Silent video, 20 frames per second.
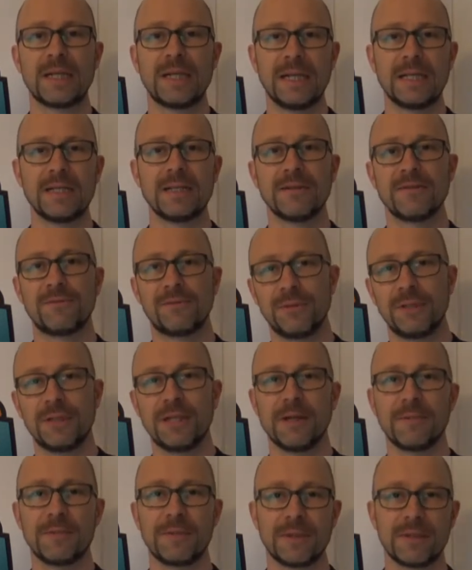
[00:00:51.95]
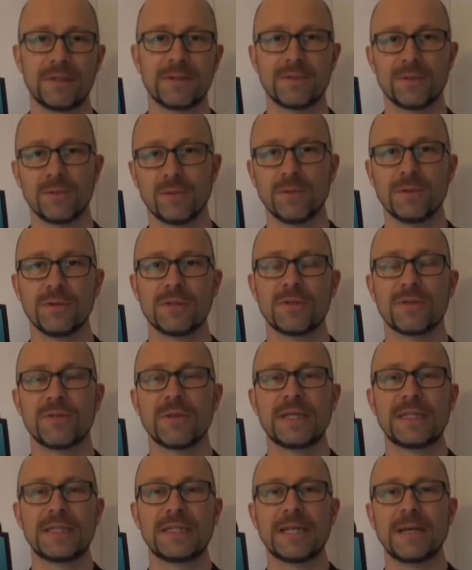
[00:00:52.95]
klettern, Freeclimbing, Solo und so einen
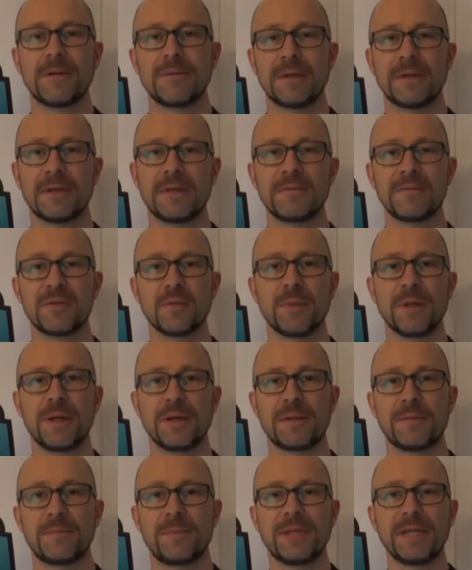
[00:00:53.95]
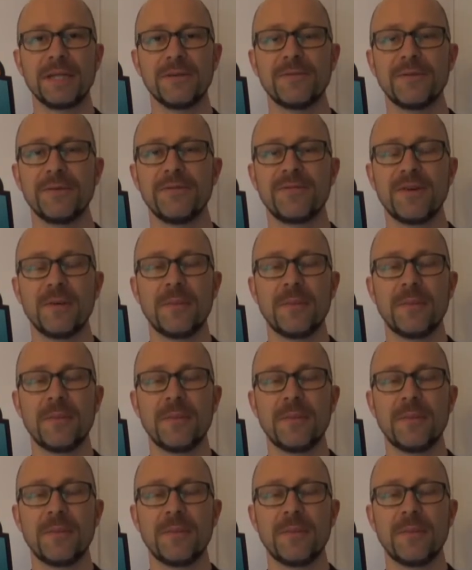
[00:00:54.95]
ganzen Kram, da gibt es ein paar Begriffe.